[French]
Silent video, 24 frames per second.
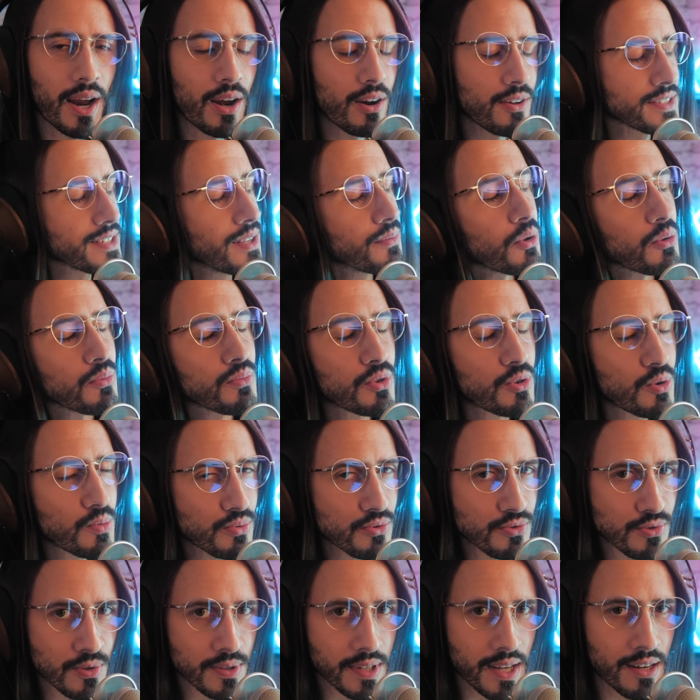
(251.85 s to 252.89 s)
Alors ça demande beaucoup
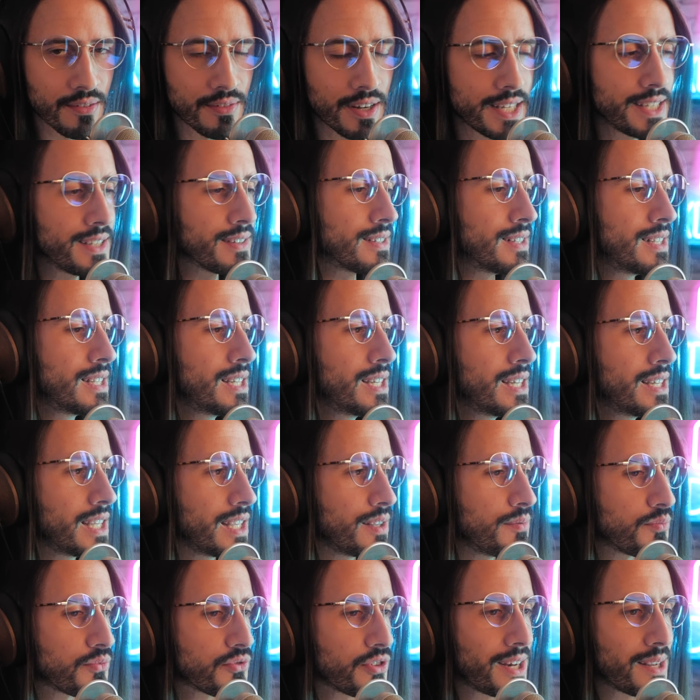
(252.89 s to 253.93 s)
plus de travail.
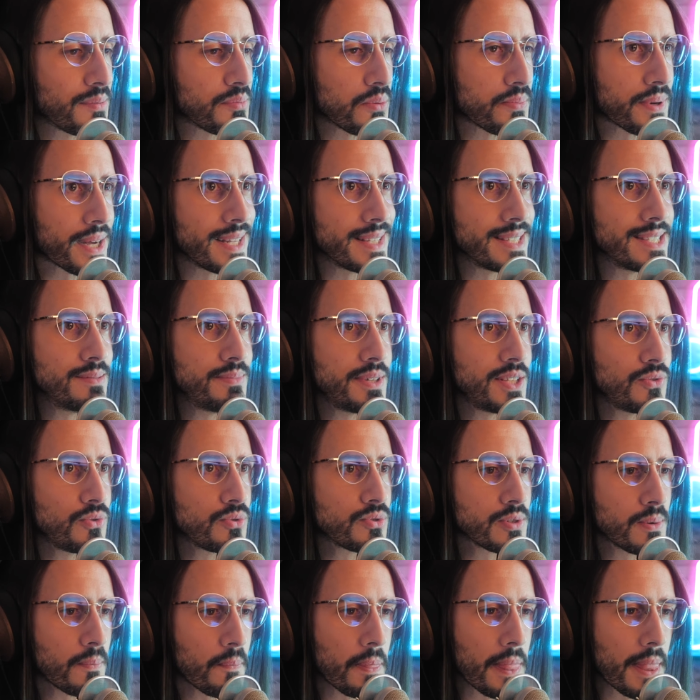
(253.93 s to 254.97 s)
Il me fallait à peu près 10
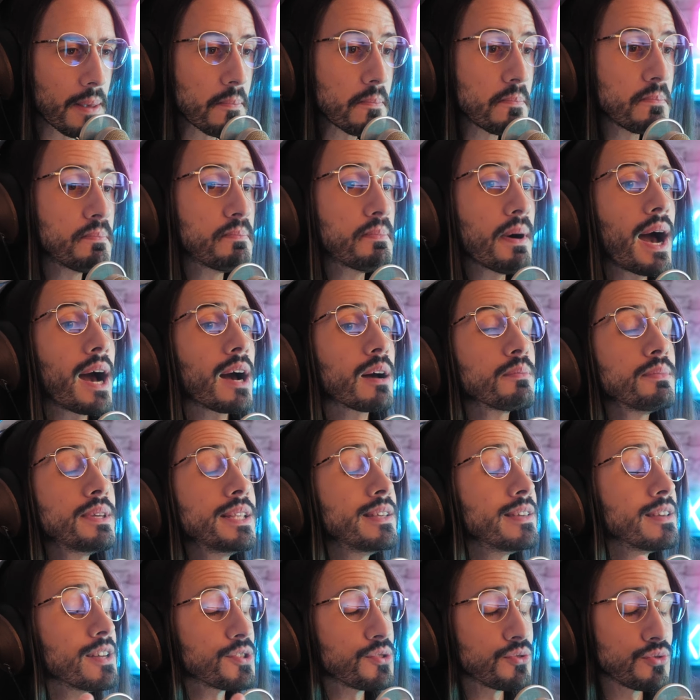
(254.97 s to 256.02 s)
minutes par
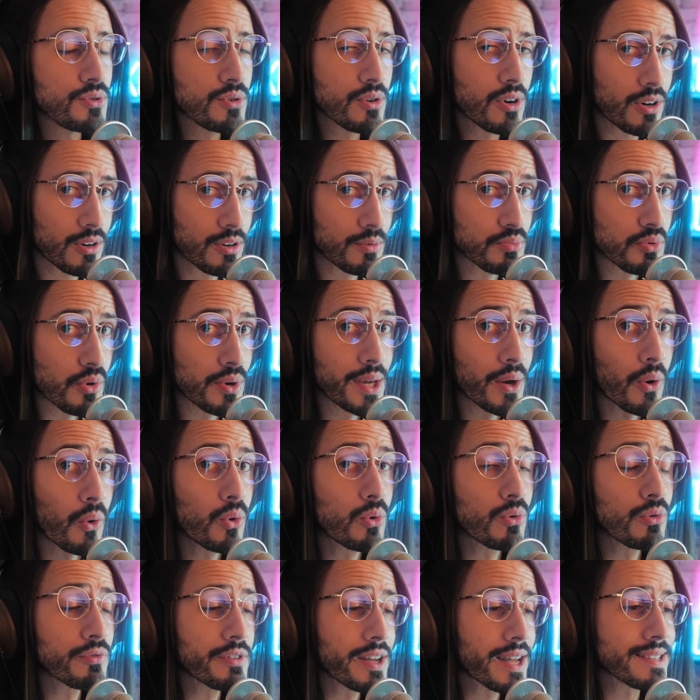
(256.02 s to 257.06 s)
miniature pour les
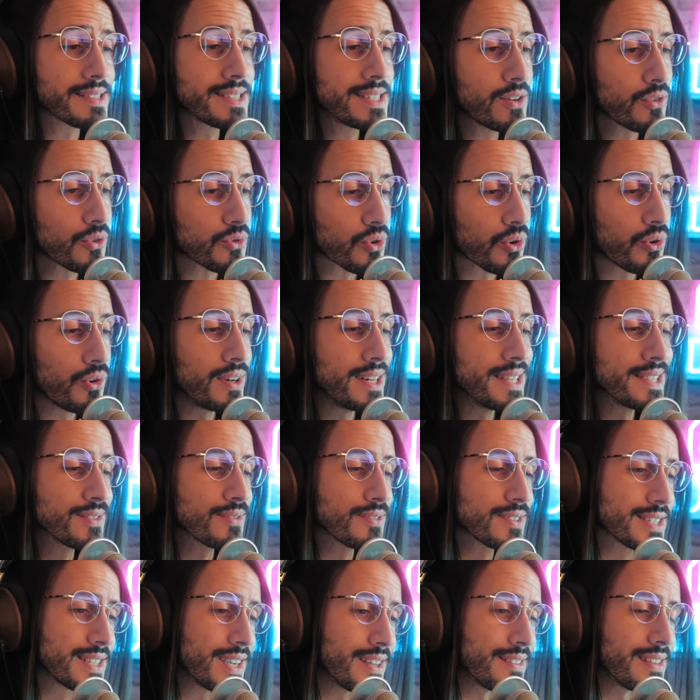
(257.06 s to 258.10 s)
reconvertir entre les
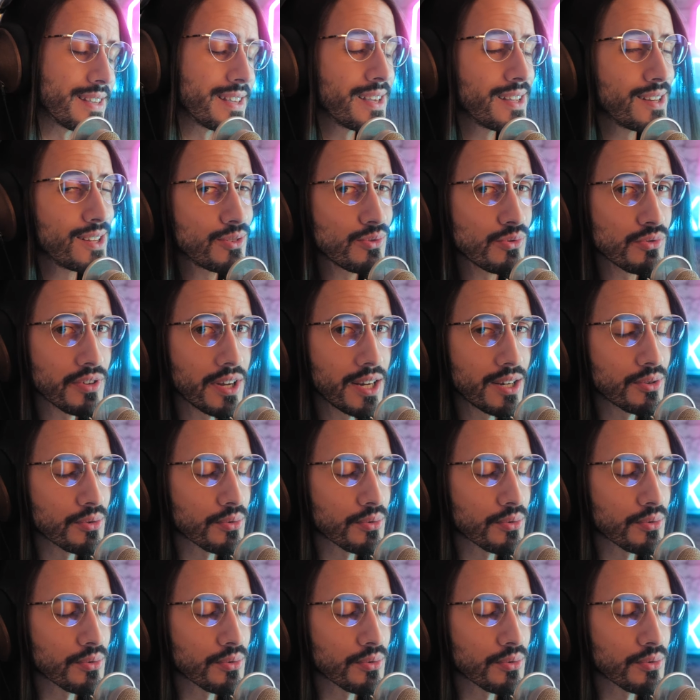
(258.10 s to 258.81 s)
anciennes et les nouvelles.